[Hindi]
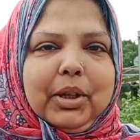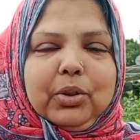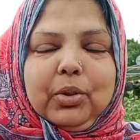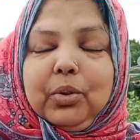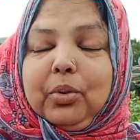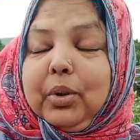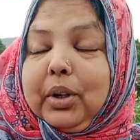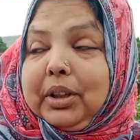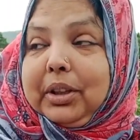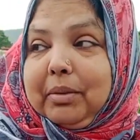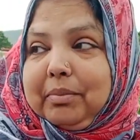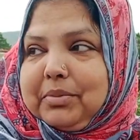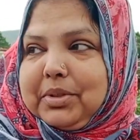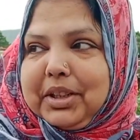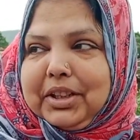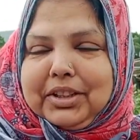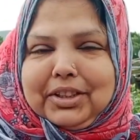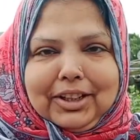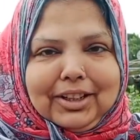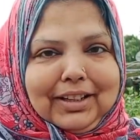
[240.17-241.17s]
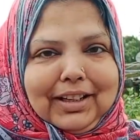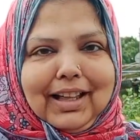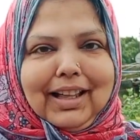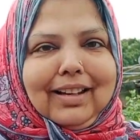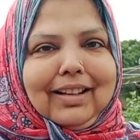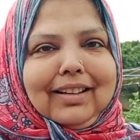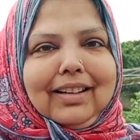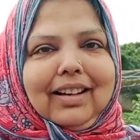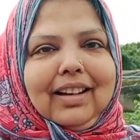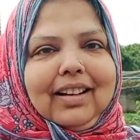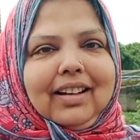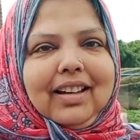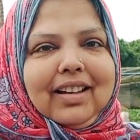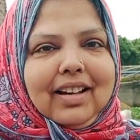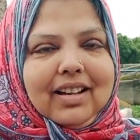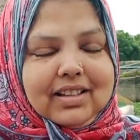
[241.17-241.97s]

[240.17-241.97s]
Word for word: में तो एकदम से ठंडा लगने लगे